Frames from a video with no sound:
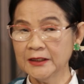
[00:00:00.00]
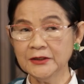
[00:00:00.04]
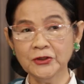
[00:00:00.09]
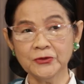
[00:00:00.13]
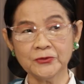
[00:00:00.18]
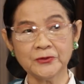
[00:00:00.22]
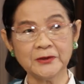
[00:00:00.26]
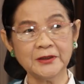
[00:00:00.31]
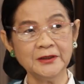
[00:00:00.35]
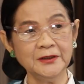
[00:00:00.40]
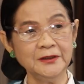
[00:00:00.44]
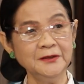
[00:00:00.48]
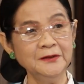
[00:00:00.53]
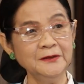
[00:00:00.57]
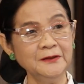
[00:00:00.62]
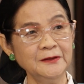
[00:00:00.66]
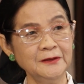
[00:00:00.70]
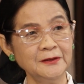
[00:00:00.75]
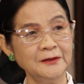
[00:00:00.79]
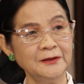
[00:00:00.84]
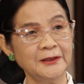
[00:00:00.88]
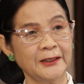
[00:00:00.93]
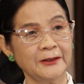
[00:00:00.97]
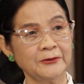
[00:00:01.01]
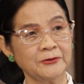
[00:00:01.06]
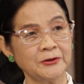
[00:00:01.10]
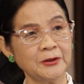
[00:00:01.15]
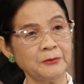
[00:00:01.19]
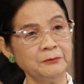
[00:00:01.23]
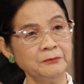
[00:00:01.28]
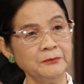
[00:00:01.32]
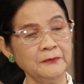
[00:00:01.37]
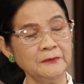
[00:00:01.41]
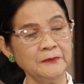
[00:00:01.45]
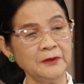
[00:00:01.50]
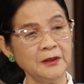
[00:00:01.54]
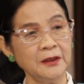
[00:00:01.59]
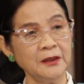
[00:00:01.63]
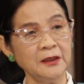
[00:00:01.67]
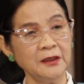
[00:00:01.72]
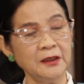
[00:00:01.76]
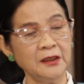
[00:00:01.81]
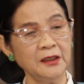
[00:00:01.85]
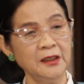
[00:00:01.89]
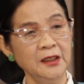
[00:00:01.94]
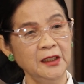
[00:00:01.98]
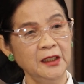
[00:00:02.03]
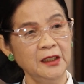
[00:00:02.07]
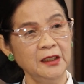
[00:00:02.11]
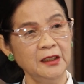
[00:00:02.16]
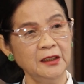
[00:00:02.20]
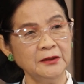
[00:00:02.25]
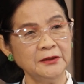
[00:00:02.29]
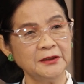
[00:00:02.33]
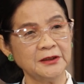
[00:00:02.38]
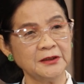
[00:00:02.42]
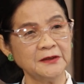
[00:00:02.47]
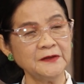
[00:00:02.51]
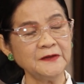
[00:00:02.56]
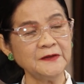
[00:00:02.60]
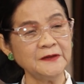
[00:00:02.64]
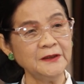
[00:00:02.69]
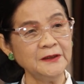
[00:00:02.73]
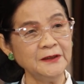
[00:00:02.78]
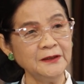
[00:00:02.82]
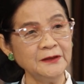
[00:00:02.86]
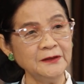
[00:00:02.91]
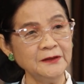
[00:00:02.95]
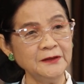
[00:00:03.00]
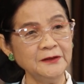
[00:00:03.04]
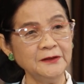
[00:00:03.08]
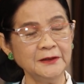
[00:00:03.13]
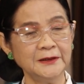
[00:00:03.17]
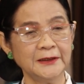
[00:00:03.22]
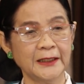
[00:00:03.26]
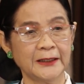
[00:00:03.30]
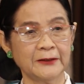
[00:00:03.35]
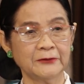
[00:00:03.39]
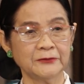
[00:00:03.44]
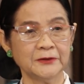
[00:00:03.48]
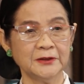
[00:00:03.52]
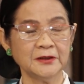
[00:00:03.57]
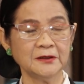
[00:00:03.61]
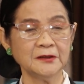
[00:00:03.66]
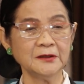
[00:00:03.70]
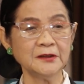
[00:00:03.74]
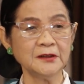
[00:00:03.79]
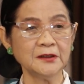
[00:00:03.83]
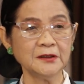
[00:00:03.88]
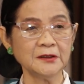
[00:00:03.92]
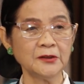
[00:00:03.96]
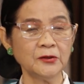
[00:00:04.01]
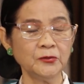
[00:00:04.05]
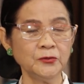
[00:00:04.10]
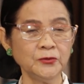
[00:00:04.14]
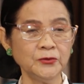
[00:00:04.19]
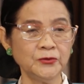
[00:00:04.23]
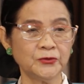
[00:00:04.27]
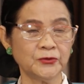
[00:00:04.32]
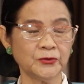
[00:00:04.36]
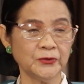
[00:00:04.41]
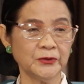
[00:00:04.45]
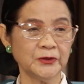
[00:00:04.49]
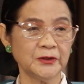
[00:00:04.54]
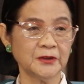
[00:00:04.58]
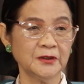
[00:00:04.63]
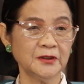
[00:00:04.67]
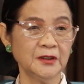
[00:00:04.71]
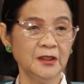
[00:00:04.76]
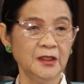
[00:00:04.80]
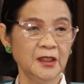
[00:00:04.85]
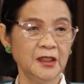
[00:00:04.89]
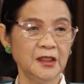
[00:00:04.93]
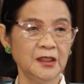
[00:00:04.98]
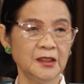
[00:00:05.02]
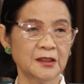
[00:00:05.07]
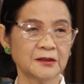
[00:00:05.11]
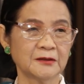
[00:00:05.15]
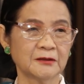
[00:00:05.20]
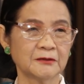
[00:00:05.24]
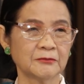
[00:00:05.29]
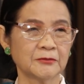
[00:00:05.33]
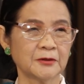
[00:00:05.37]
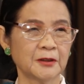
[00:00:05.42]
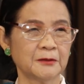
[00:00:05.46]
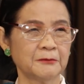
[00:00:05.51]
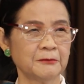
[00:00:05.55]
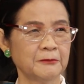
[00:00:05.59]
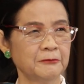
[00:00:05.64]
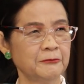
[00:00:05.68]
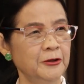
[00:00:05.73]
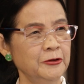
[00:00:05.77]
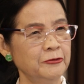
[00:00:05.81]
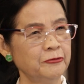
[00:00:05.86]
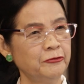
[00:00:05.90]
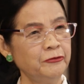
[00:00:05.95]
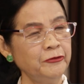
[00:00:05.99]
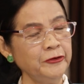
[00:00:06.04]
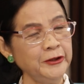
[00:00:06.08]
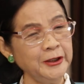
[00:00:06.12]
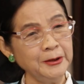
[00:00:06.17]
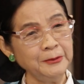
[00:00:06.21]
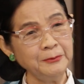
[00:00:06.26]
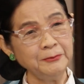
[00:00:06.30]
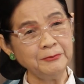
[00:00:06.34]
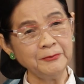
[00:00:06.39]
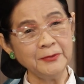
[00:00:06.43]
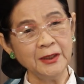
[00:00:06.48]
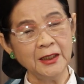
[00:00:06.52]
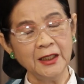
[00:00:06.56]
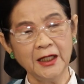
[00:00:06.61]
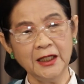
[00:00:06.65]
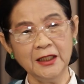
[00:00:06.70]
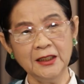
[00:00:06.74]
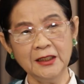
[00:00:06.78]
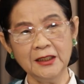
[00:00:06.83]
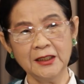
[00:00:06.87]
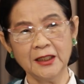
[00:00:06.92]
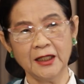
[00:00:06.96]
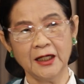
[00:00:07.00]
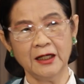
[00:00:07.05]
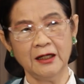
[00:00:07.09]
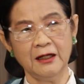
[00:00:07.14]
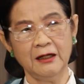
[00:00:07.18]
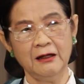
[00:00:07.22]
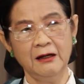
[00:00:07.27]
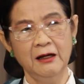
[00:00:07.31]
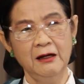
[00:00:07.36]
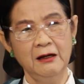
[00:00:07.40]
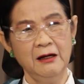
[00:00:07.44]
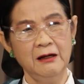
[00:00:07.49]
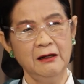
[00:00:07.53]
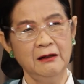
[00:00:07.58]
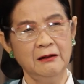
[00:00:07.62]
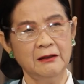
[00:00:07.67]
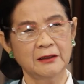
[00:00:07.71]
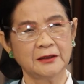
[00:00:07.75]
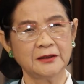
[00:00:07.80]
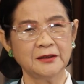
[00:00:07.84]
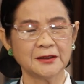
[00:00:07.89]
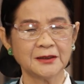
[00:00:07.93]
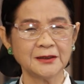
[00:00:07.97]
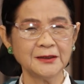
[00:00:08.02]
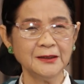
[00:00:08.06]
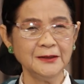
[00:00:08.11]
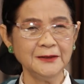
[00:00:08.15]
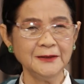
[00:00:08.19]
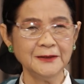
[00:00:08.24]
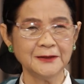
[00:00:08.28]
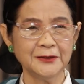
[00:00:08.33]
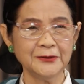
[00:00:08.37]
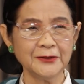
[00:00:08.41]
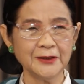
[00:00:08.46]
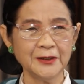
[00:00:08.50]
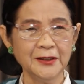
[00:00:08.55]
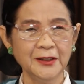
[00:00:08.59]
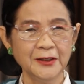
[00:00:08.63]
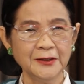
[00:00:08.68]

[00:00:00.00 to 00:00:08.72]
chứ nhiều khi đưa vào trong uh, uh, những tin đưa vào những cái câu chuyện uh, phim hay là uh, kịch hay gì đó